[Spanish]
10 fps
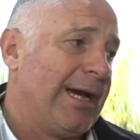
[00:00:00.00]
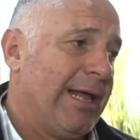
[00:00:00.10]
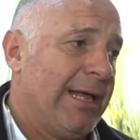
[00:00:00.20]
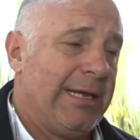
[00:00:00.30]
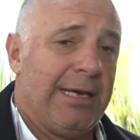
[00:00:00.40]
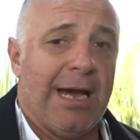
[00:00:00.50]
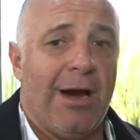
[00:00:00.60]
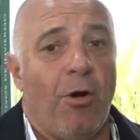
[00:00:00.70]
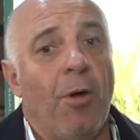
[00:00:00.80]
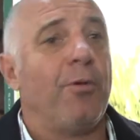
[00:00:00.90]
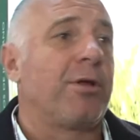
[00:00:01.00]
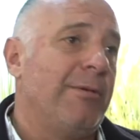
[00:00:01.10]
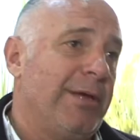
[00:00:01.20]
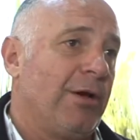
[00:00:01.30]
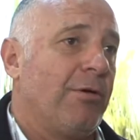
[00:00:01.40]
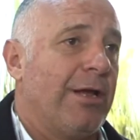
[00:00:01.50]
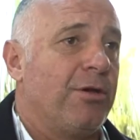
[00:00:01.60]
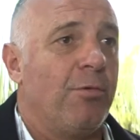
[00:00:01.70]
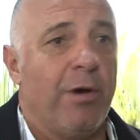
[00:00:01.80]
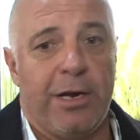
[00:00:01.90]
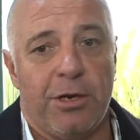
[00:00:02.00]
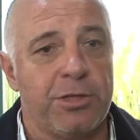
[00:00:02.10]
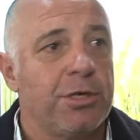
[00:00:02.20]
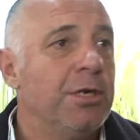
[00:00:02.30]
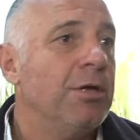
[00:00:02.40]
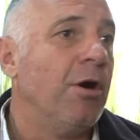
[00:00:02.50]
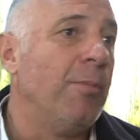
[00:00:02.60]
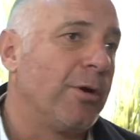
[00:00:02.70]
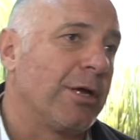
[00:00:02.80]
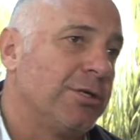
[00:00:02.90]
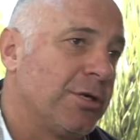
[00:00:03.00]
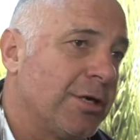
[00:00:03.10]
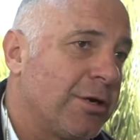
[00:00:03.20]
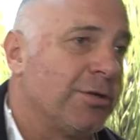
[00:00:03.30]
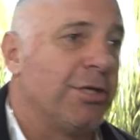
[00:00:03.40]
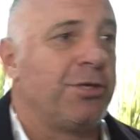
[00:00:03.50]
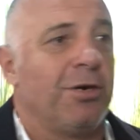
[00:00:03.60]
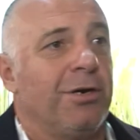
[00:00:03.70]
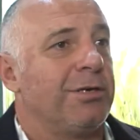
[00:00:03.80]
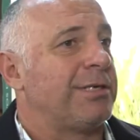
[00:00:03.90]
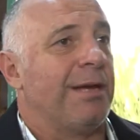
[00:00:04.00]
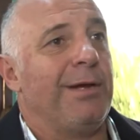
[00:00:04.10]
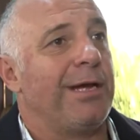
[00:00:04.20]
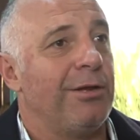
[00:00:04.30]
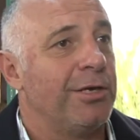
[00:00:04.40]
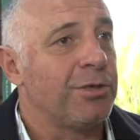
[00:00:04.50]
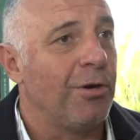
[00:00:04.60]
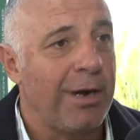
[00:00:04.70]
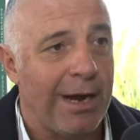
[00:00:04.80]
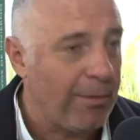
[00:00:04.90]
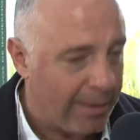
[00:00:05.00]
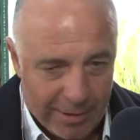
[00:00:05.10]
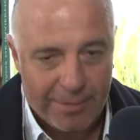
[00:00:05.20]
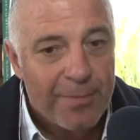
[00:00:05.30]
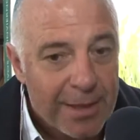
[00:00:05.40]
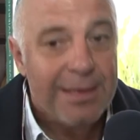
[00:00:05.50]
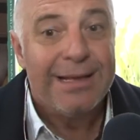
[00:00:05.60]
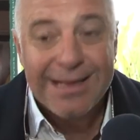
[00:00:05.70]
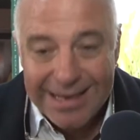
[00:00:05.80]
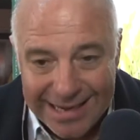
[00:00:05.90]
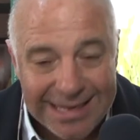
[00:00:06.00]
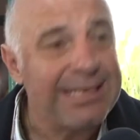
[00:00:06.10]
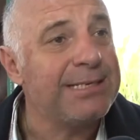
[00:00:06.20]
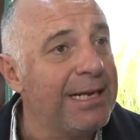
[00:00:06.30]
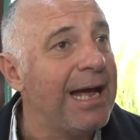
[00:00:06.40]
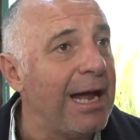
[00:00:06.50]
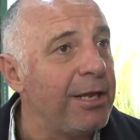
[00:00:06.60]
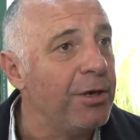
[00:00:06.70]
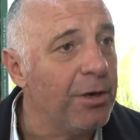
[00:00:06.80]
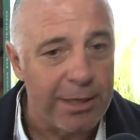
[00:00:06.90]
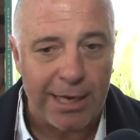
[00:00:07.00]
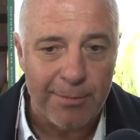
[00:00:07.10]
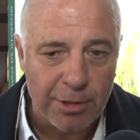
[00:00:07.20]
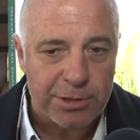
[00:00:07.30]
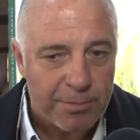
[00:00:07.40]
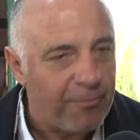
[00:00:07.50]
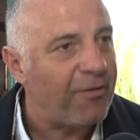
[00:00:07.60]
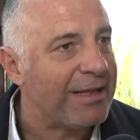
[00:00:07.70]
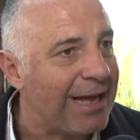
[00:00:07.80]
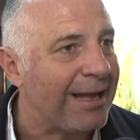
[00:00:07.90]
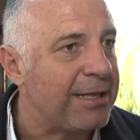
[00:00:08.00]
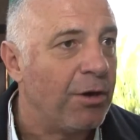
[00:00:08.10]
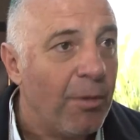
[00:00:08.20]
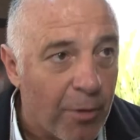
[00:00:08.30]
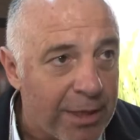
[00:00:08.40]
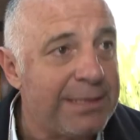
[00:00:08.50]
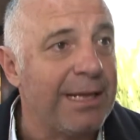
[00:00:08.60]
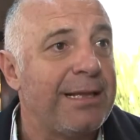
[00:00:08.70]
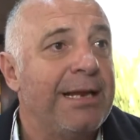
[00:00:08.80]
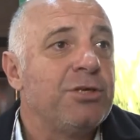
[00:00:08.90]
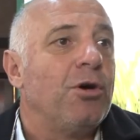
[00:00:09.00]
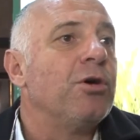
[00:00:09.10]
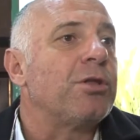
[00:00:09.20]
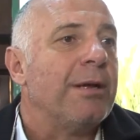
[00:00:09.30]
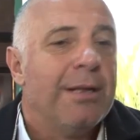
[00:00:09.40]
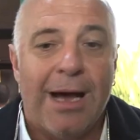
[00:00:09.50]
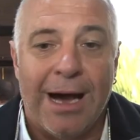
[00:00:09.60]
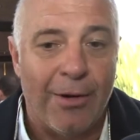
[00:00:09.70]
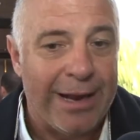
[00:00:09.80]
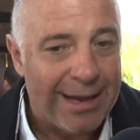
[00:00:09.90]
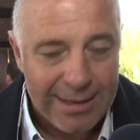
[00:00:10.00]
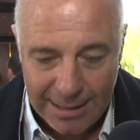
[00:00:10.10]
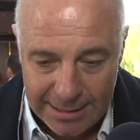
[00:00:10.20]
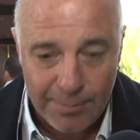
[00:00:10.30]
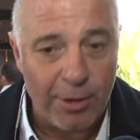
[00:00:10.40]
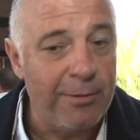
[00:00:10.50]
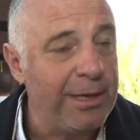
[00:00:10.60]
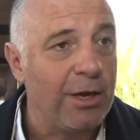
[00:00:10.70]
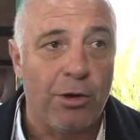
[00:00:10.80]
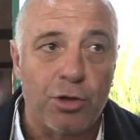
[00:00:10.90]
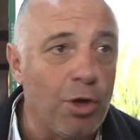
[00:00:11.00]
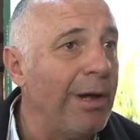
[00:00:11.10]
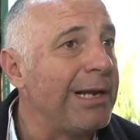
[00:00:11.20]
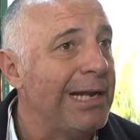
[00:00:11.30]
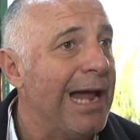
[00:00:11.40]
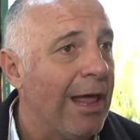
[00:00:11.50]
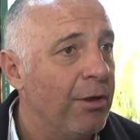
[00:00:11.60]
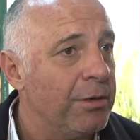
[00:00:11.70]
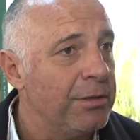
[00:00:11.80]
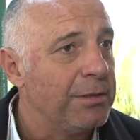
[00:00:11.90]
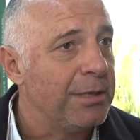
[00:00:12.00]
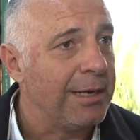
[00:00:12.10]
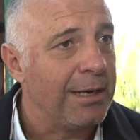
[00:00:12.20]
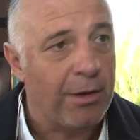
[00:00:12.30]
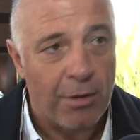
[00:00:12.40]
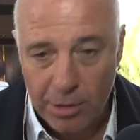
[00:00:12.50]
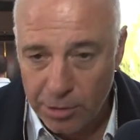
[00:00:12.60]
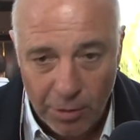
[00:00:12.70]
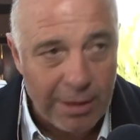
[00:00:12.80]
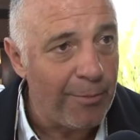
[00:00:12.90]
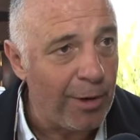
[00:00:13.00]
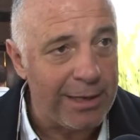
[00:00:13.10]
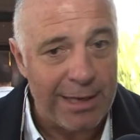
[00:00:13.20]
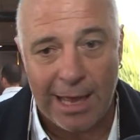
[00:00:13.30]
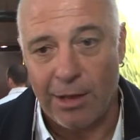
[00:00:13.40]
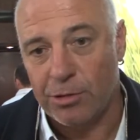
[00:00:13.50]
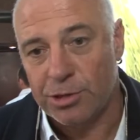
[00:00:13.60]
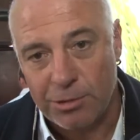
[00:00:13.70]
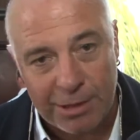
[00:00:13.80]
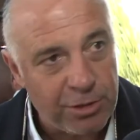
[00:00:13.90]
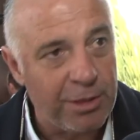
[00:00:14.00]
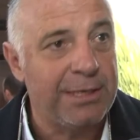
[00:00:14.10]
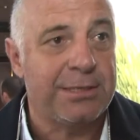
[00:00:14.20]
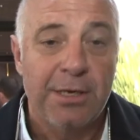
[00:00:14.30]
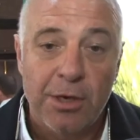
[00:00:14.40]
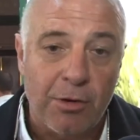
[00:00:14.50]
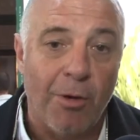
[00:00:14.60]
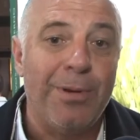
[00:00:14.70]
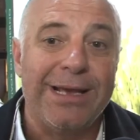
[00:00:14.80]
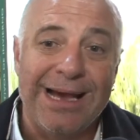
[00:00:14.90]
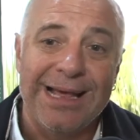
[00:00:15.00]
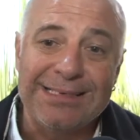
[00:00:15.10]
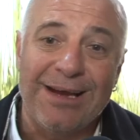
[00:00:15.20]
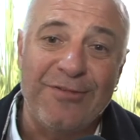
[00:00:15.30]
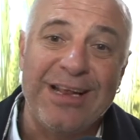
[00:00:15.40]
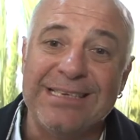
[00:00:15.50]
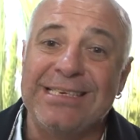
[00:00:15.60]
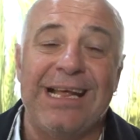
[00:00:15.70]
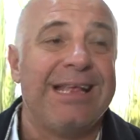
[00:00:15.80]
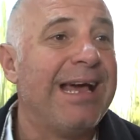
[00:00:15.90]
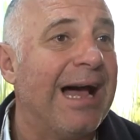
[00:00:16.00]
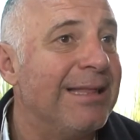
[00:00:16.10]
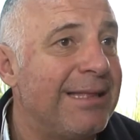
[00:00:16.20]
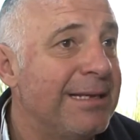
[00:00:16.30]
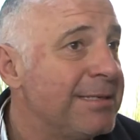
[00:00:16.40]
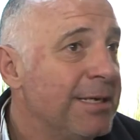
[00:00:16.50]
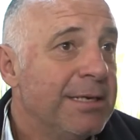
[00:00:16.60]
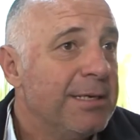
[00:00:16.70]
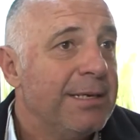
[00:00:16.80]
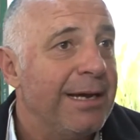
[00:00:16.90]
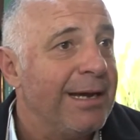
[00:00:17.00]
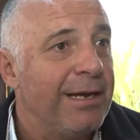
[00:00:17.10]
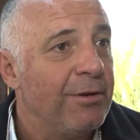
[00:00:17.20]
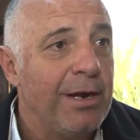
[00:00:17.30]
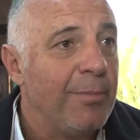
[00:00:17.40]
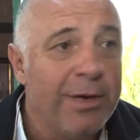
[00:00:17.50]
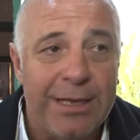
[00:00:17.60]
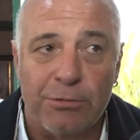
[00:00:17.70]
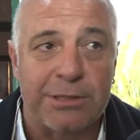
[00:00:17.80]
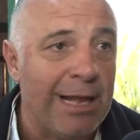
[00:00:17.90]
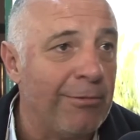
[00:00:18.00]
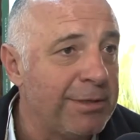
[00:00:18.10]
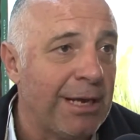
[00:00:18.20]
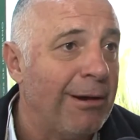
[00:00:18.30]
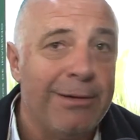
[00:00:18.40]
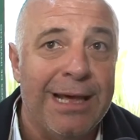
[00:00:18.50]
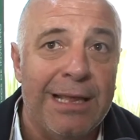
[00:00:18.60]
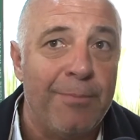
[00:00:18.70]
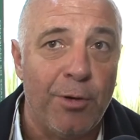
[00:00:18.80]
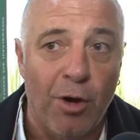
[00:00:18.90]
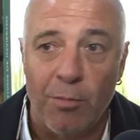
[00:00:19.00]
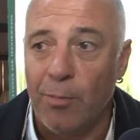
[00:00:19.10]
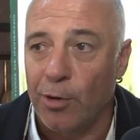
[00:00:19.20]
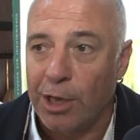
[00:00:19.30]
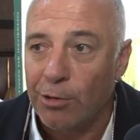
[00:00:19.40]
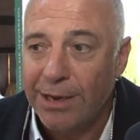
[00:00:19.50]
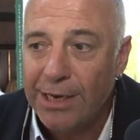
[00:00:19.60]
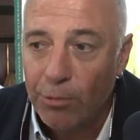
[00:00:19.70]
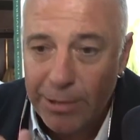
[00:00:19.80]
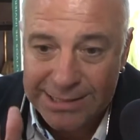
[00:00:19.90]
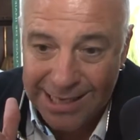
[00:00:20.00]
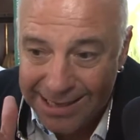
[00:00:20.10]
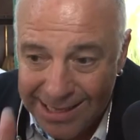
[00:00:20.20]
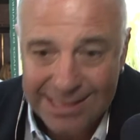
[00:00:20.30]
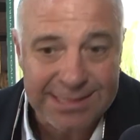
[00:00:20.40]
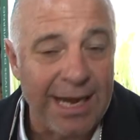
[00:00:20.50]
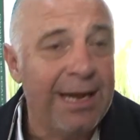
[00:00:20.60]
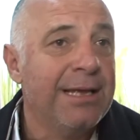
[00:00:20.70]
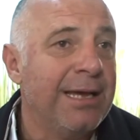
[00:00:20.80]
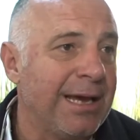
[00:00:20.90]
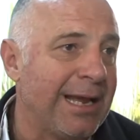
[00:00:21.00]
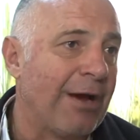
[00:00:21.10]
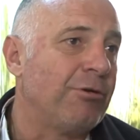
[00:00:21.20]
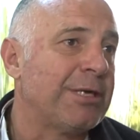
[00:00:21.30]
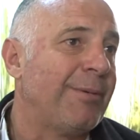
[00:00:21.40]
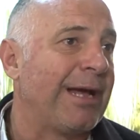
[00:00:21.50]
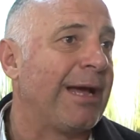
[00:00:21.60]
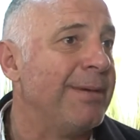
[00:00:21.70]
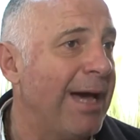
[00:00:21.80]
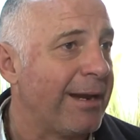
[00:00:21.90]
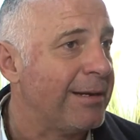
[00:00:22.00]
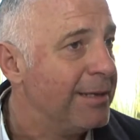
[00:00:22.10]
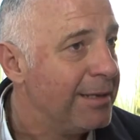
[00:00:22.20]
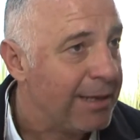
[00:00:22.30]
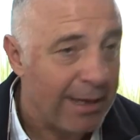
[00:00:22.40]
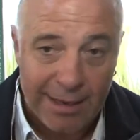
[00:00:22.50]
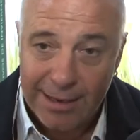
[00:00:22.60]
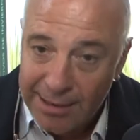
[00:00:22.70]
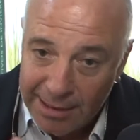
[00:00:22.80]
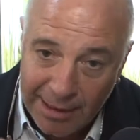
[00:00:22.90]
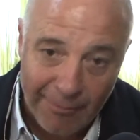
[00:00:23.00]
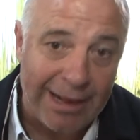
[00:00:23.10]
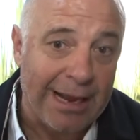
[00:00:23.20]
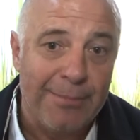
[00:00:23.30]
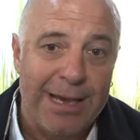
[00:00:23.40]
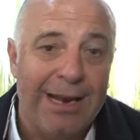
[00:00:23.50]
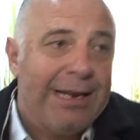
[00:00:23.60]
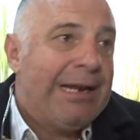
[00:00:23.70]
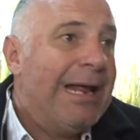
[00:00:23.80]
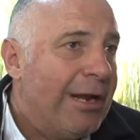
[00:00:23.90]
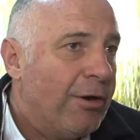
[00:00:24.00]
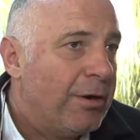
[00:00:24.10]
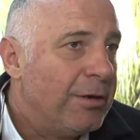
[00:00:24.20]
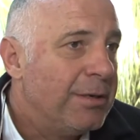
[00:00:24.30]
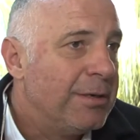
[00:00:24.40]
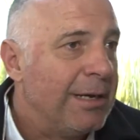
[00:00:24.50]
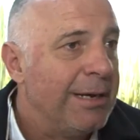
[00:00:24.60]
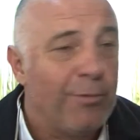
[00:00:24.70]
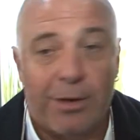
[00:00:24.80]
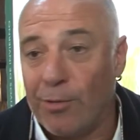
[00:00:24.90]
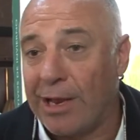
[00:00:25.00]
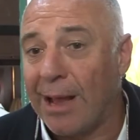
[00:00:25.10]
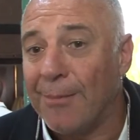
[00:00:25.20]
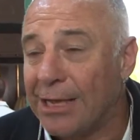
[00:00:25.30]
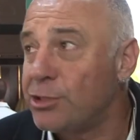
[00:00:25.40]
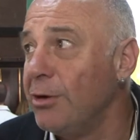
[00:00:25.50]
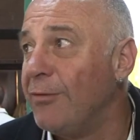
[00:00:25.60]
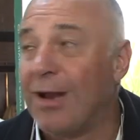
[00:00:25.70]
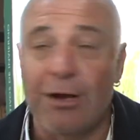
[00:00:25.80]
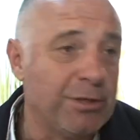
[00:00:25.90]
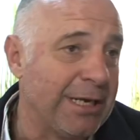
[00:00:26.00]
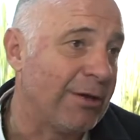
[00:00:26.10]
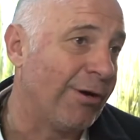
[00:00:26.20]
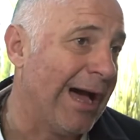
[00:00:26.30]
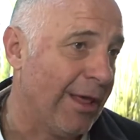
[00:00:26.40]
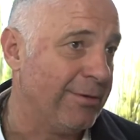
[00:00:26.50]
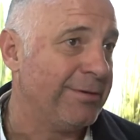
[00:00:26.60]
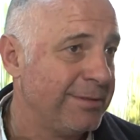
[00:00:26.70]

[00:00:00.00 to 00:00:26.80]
ganadería, o porque viene con años buenos, o porque cosechó 6.000 kilos de soja, bueno en ese escenario, digamos, fantástico, podés, tenés otra... Ahora, el tipo que viene con todo alquilado, eh, con todo campo alquilado, con situaciones complicadas ya financieras de antes, eh, no le podés dar un, salvavidas de plomo porque no hay ninguna certeza en que las cosas van a cambiar, eh, y que van a cambiar en enero, porque por ahí a mayo el flaco ya está ahogado.